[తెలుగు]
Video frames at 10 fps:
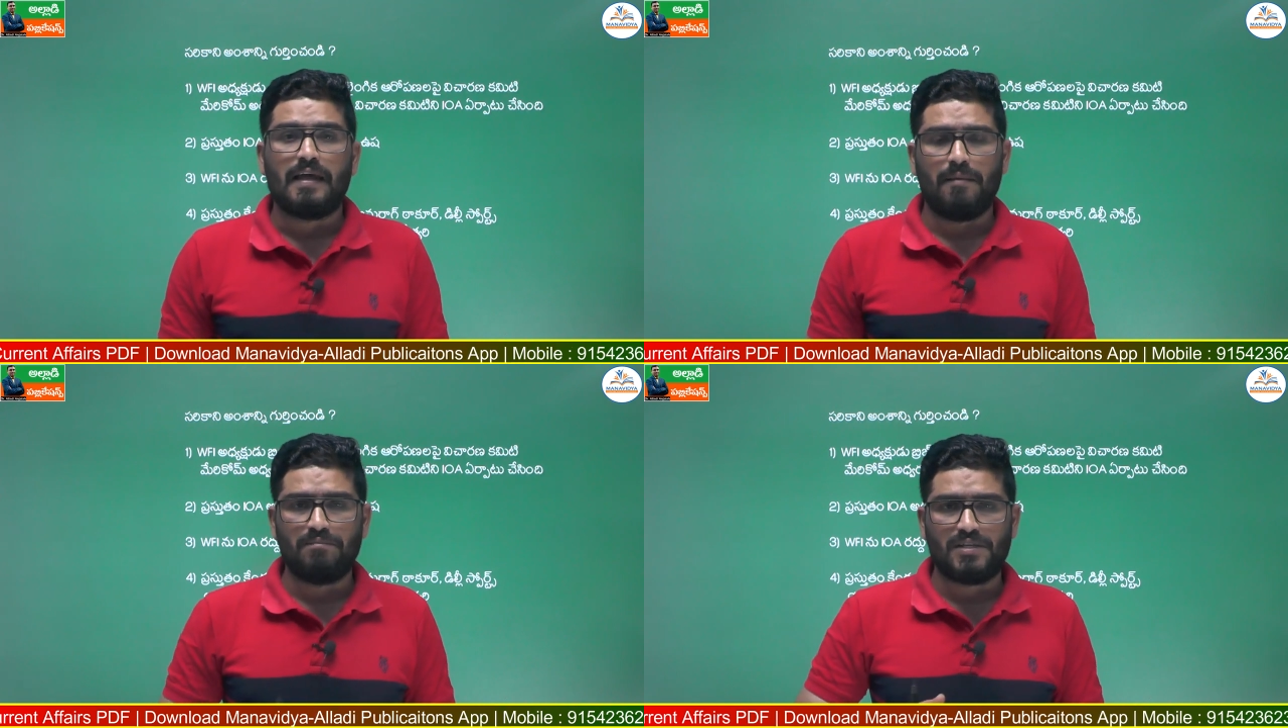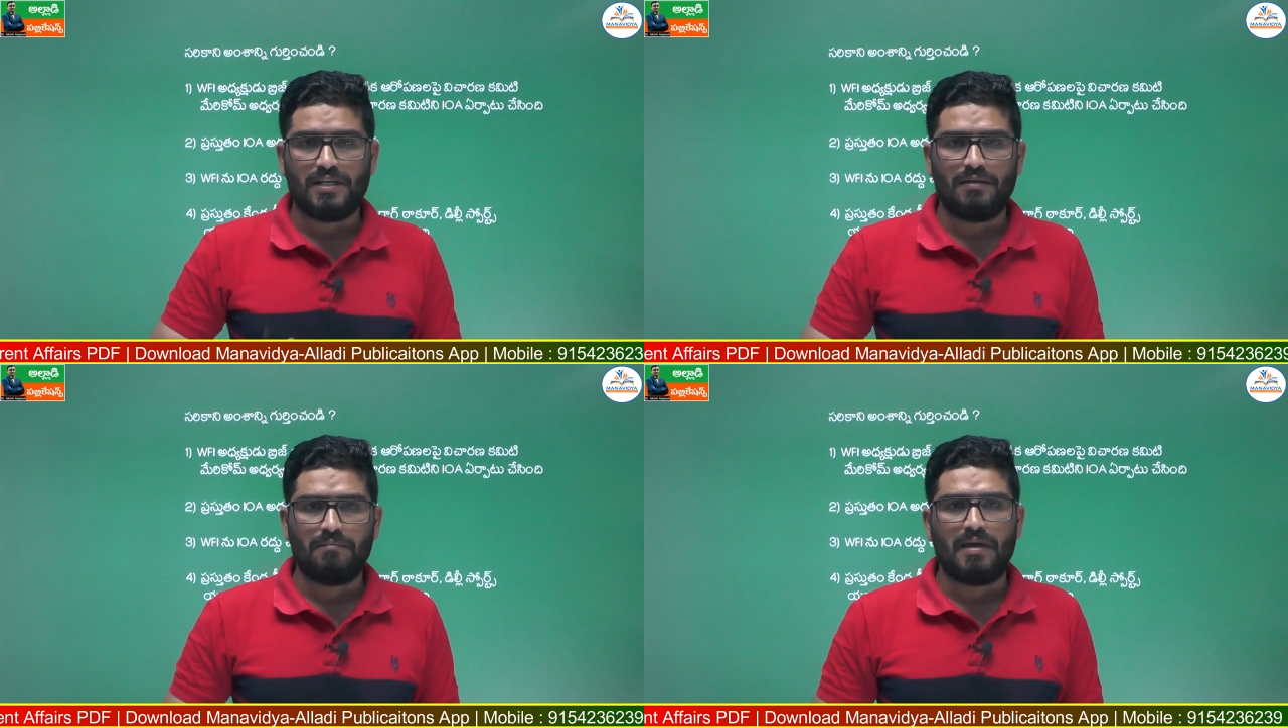
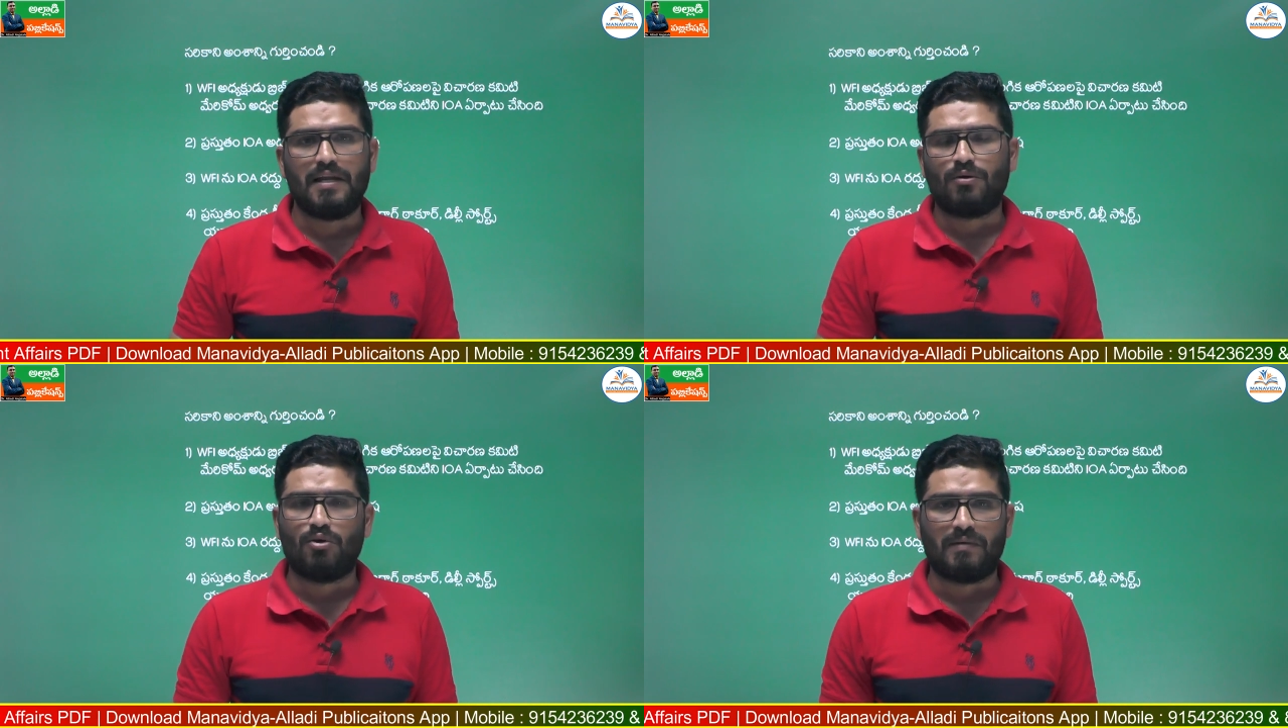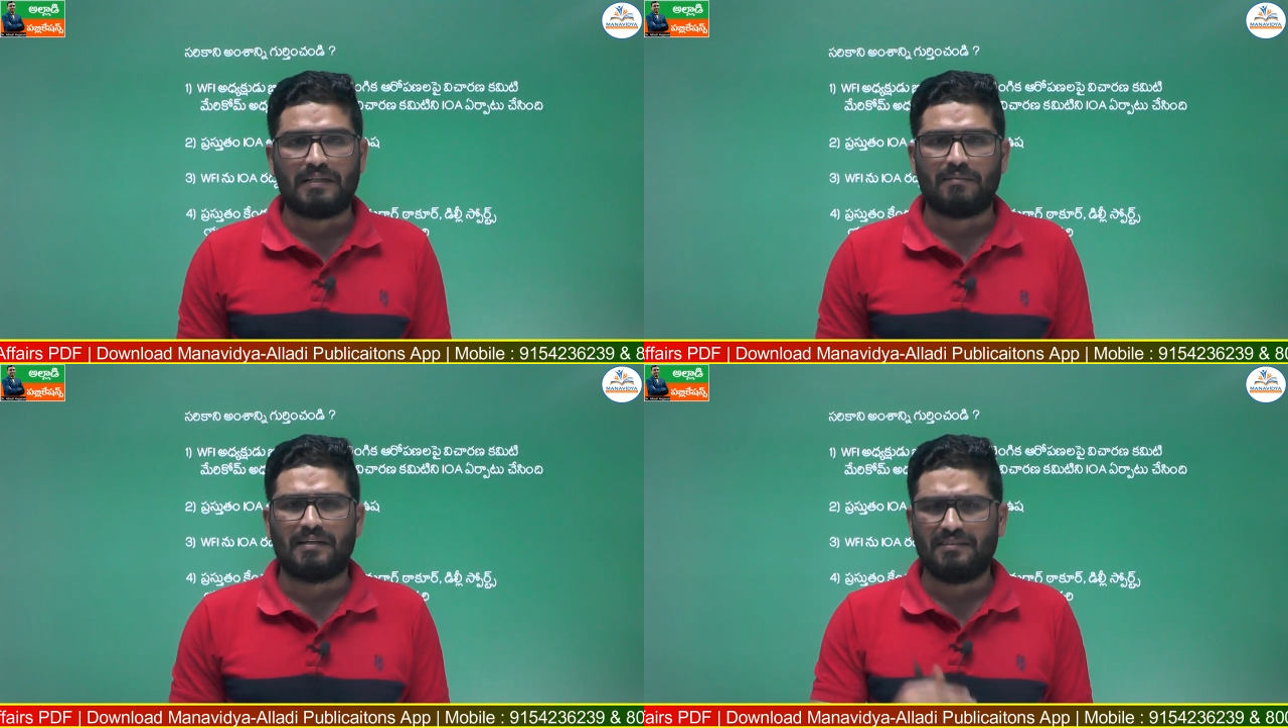ఎంసీ మేరీ కోమ్
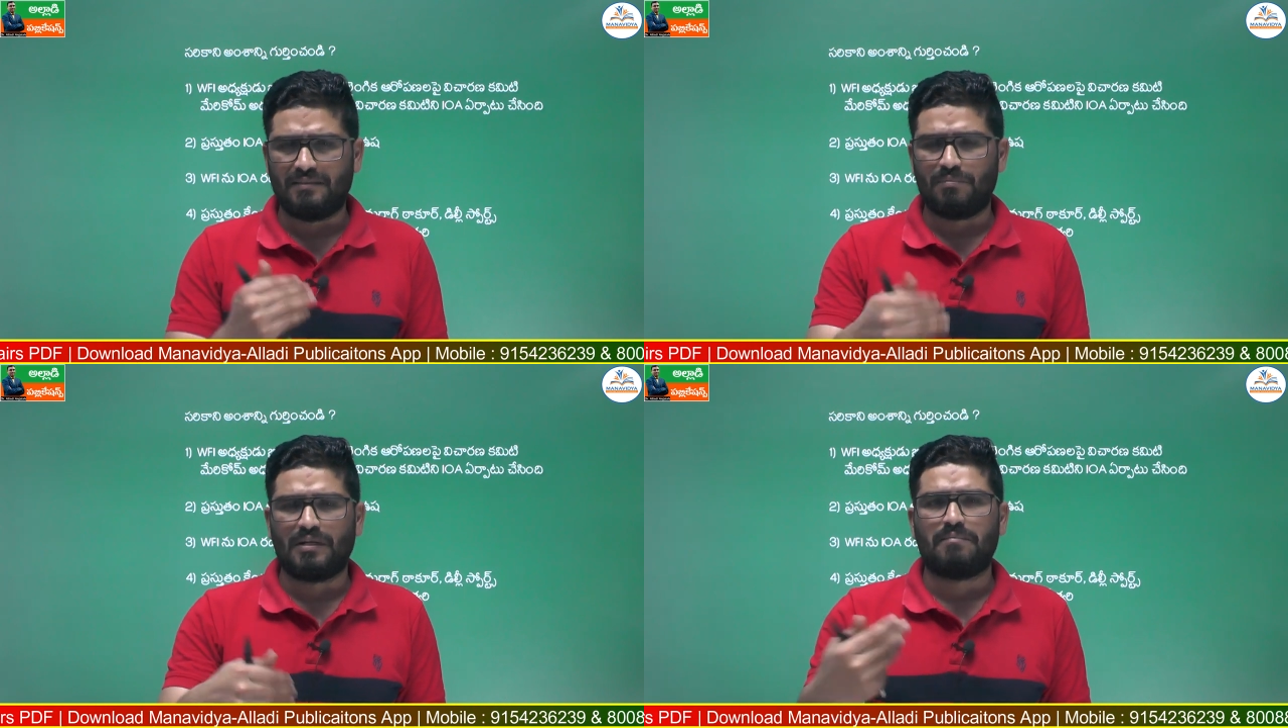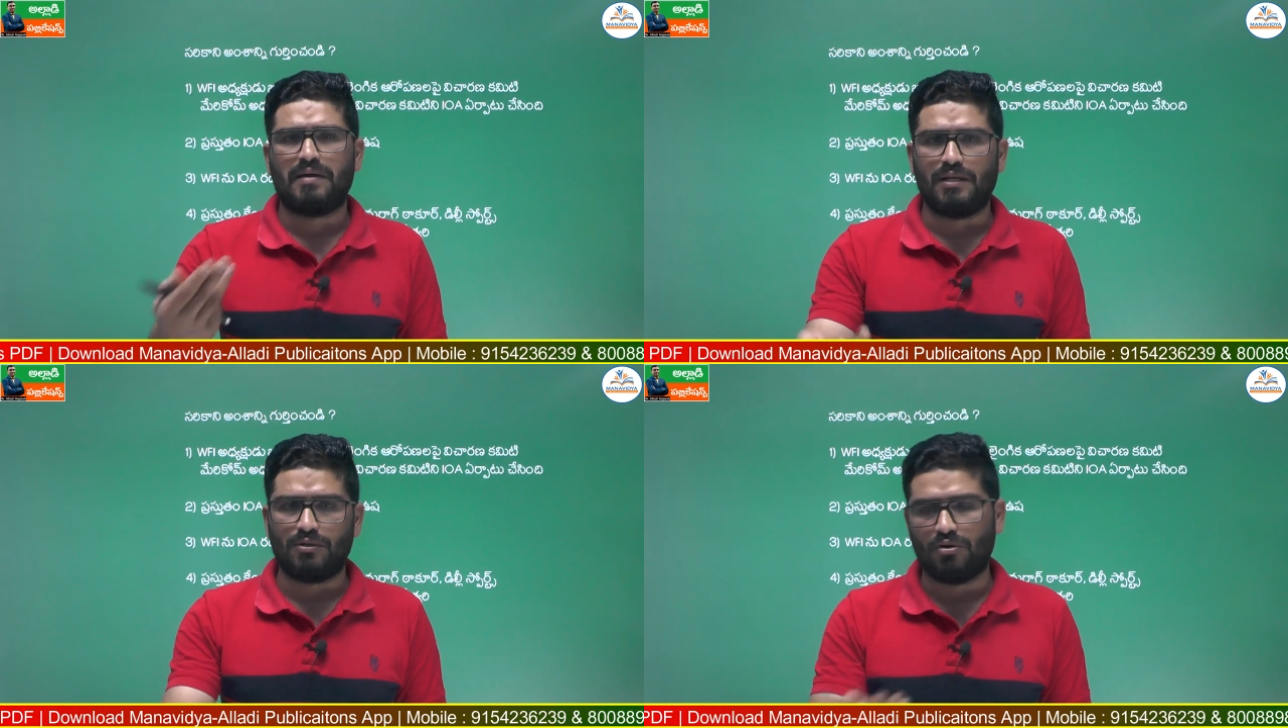అంటామండి సింపుల్గా
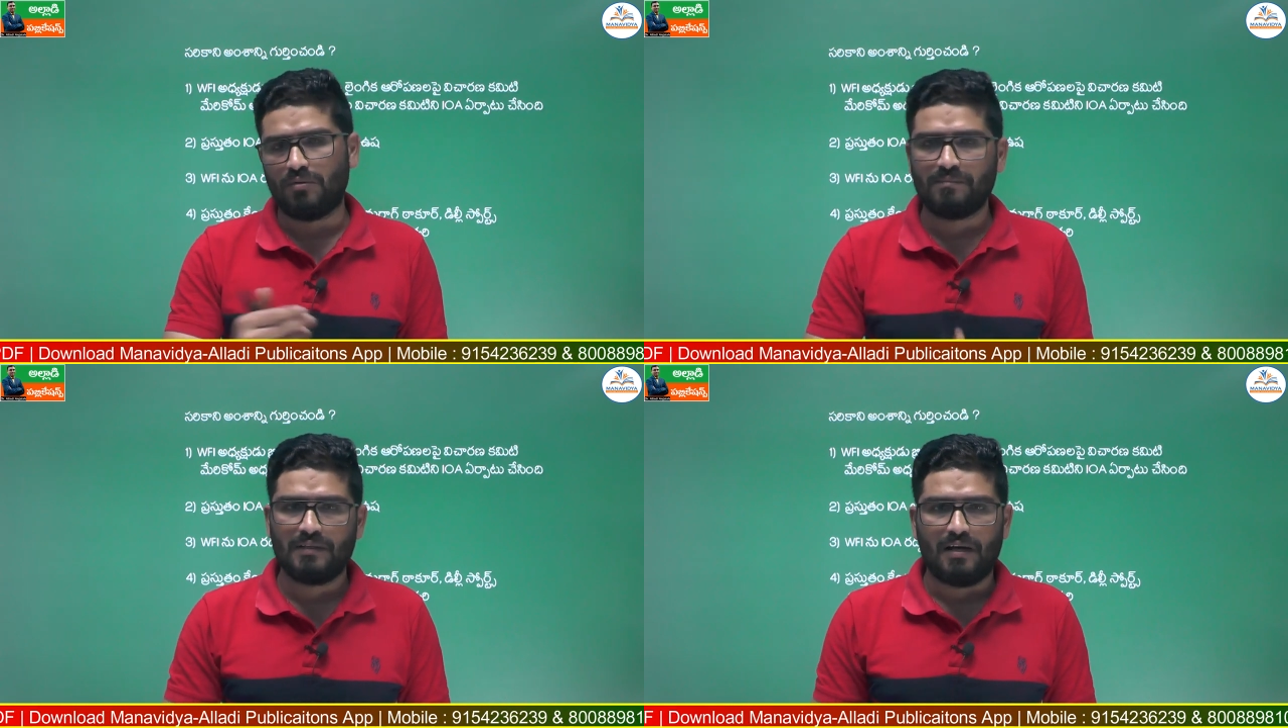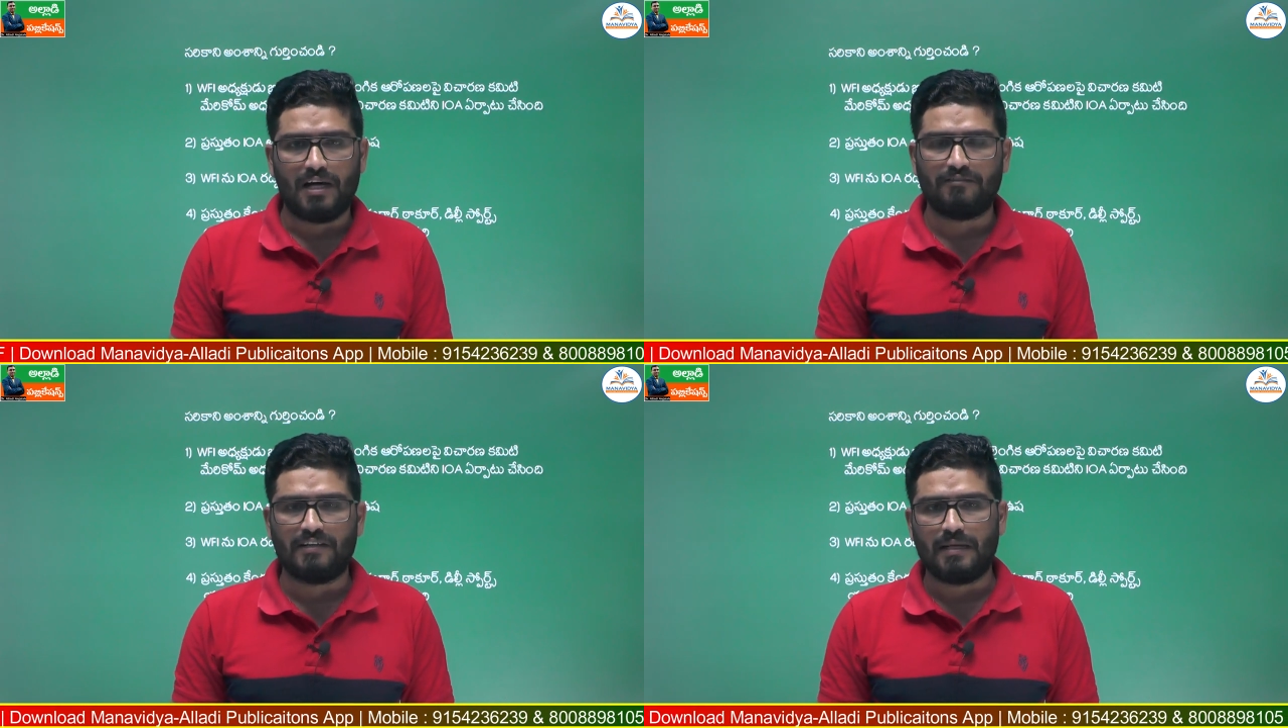మేరీ కోమ్
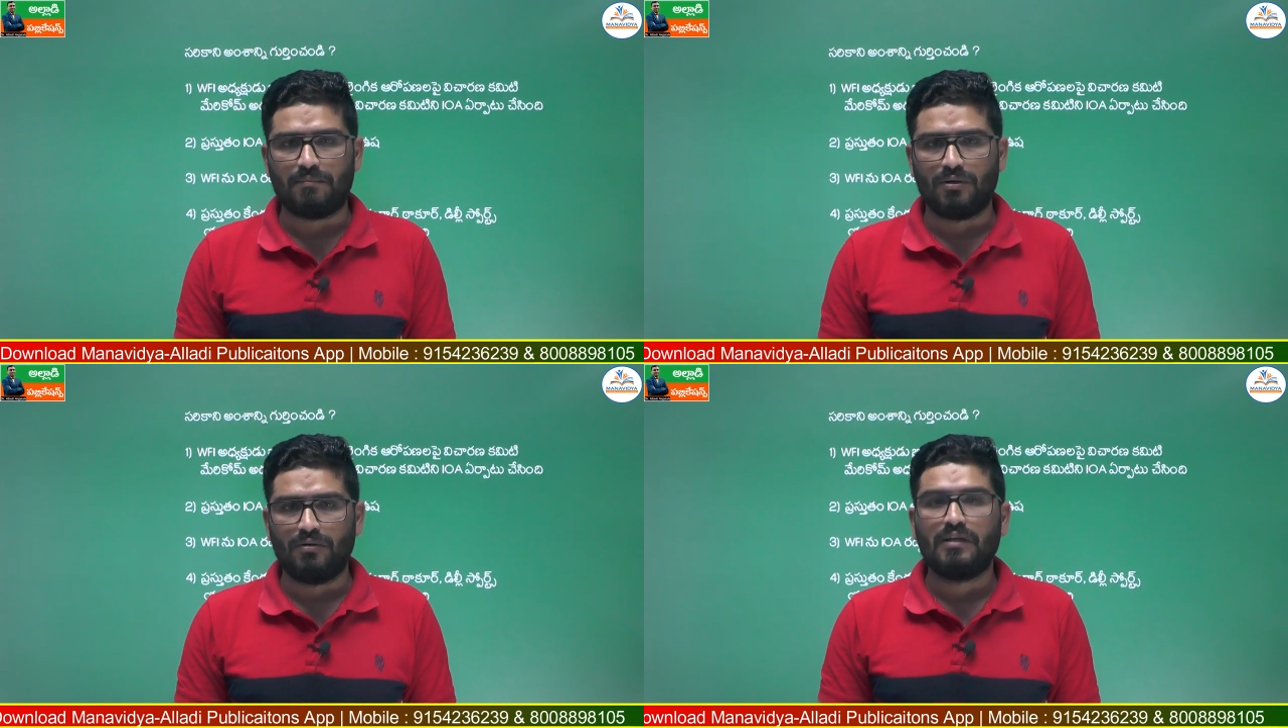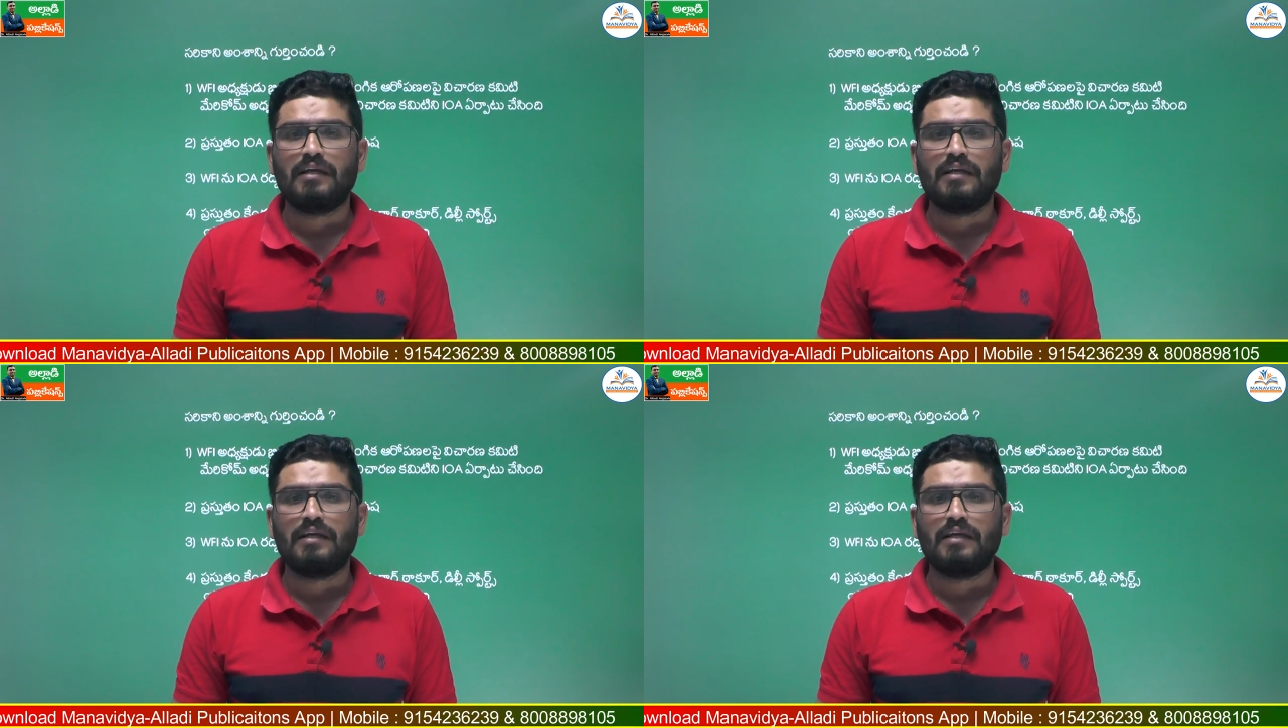ఆధ్వర్యంలో